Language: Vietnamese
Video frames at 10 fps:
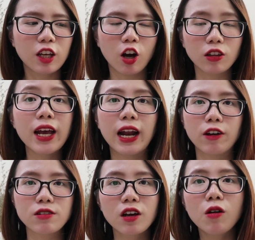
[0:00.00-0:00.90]
thì có thể là
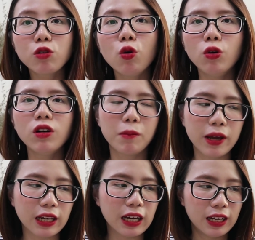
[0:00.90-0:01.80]
nó sẽ không thu hút được
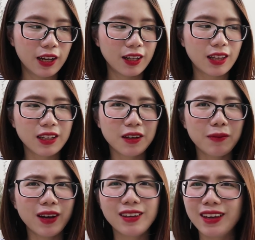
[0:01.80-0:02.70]
mình. Thế nhưng
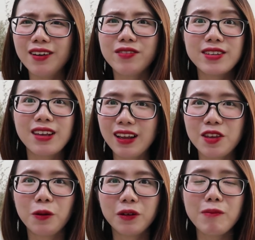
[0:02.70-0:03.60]
mà yeah, vì rất là
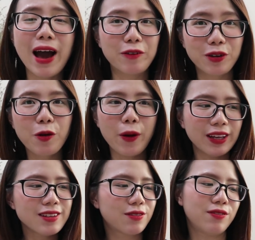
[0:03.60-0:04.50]
nhiều bạn
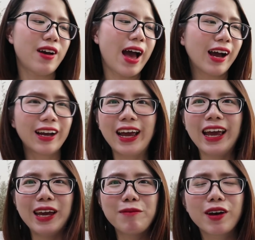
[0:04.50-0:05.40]
request và nghe
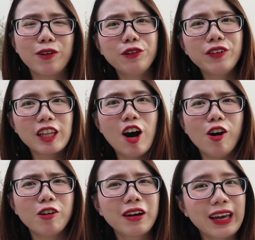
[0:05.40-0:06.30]
em Cà rốt và
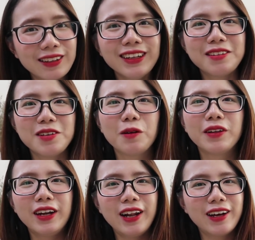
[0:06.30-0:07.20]
Thỏ khen rất là nhiều,
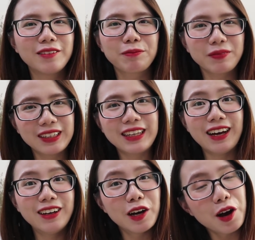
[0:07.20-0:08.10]
thế là
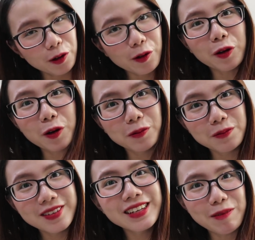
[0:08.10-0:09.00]
yeah, cuối
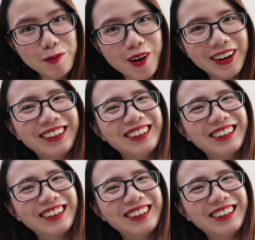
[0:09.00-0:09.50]
cùng chị đã mua.